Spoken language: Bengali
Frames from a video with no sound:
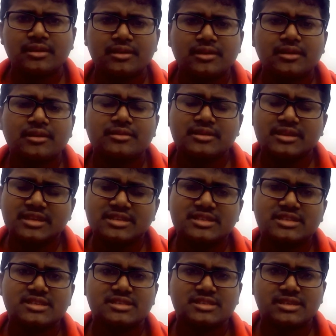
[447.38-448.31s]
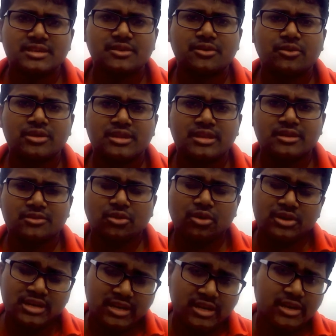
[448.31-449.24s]
দিন শেষে ক
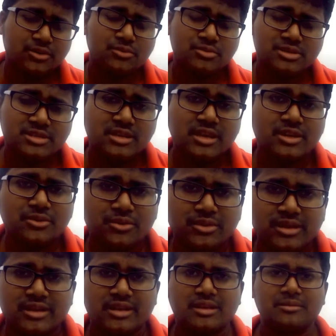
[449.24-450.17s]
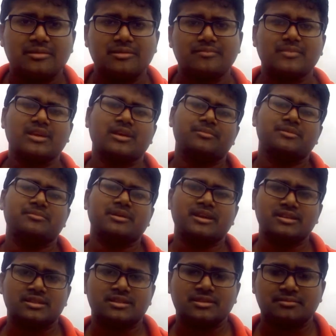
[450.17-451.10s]
টাকা রোজগার করে এনে আমি
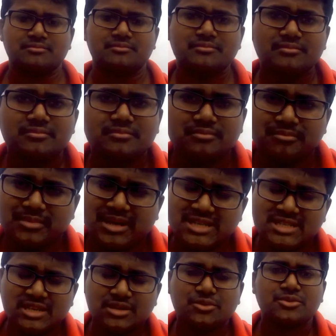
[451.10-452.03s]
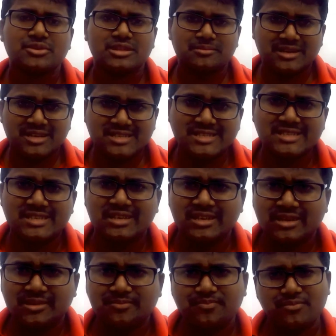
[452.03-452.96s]
বাড়িতে বাজার করতে পারছি কিনা
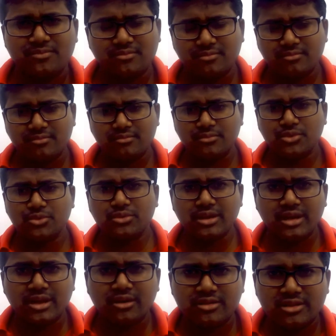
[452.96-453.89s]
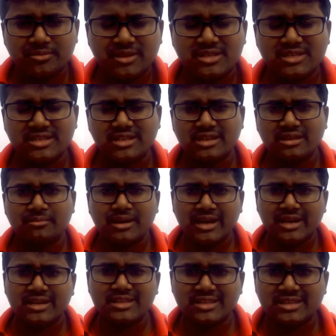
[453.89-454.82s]
বউকে খাওয়াতে পারছি কিনা
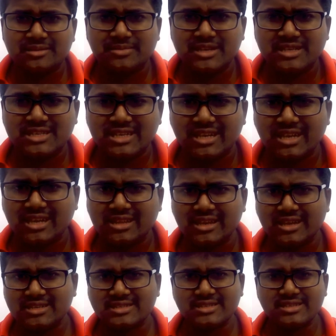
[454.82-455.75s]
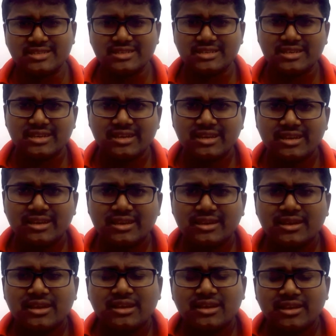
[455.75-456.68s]
মাকে দিতে পারছি কিনা দ্যাটস ইট
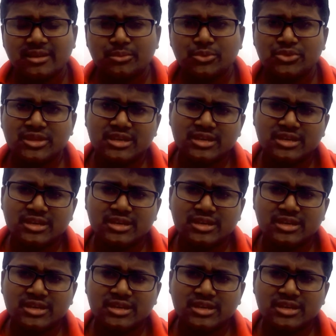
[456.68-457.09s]
এর মধ্যে